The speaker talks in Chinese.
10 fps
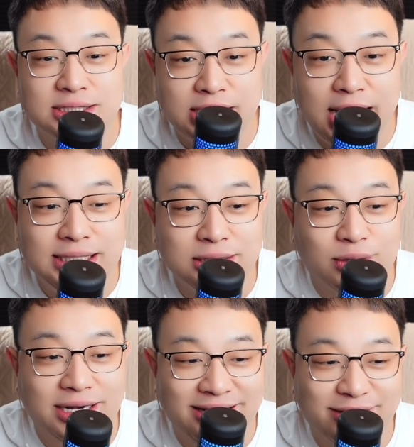谁艾特
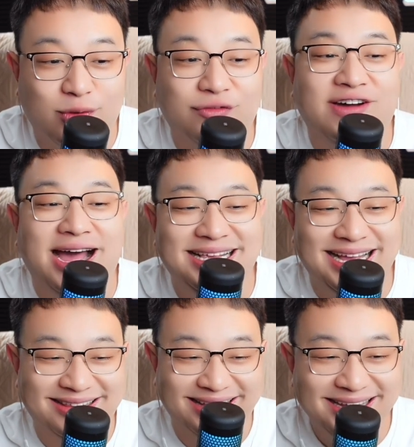我来的？给我发。发一
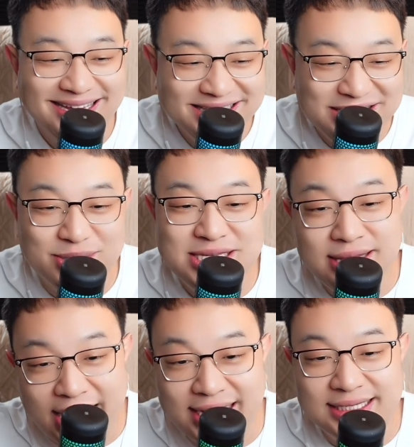下子，你们现
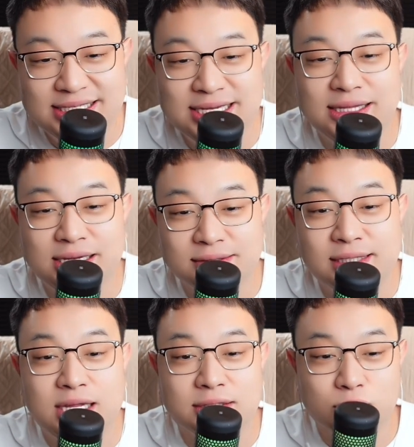在艾特一下那个让
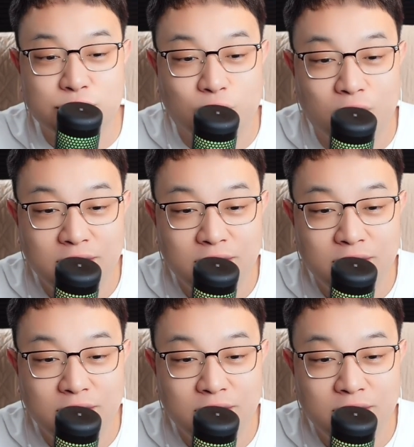大头揪、